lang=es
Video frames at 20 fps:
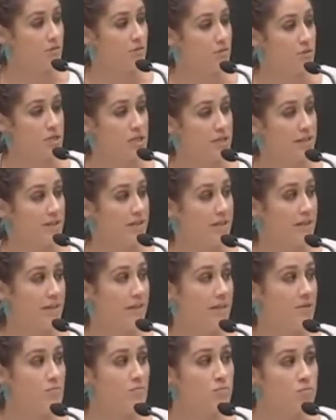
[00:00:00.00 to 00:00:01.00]
consideren
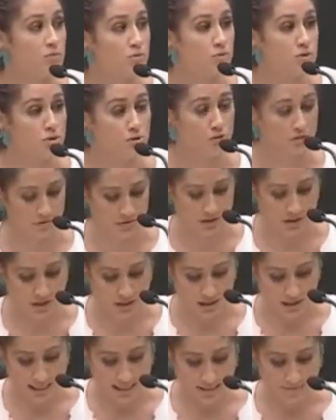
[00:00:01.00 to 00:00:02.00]
que hay mucho
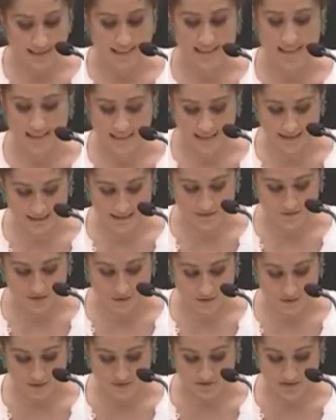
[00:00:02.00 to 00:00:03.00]
y bastante
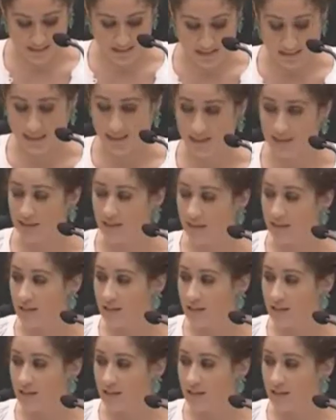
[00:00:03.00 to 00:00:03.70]
fraude fiscal